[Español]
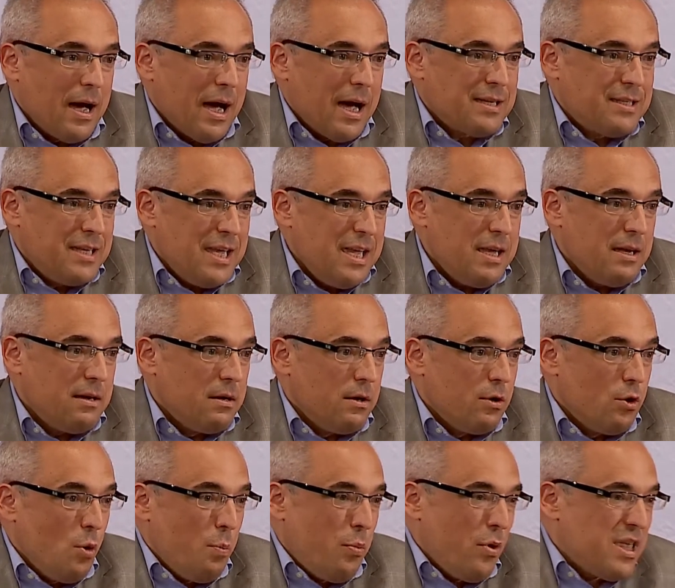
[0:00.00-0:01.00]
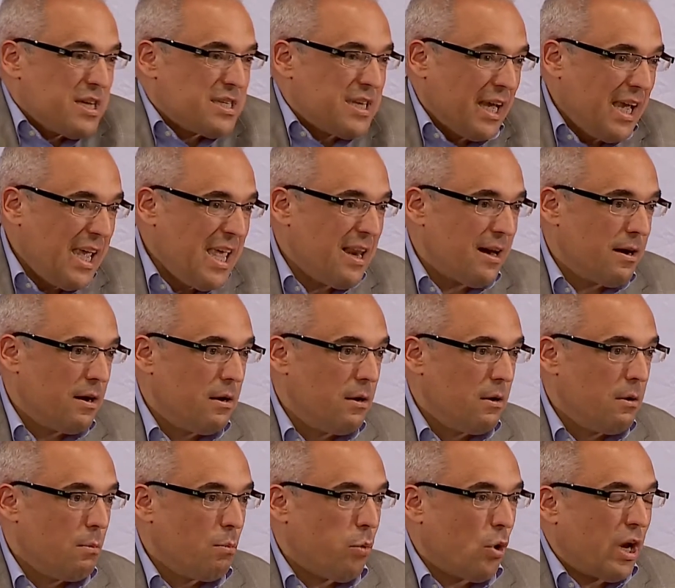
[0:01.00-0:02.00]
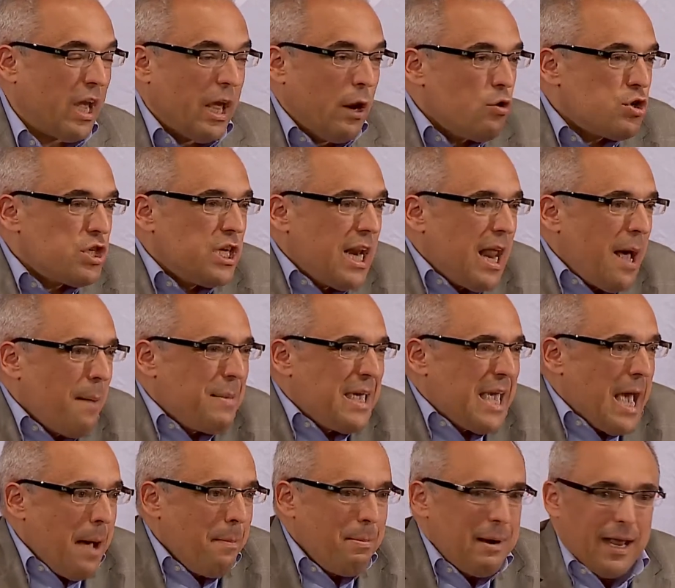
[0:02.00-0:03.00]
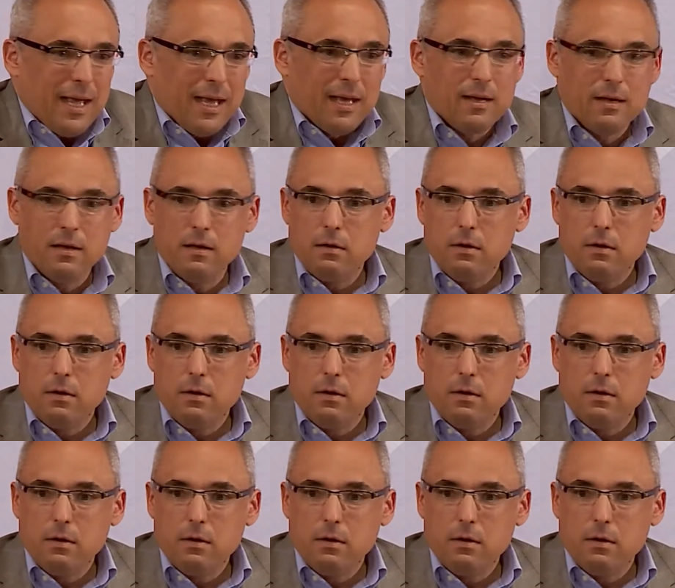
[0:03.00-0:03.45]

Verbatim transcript: así no puede seguir porque no será viable.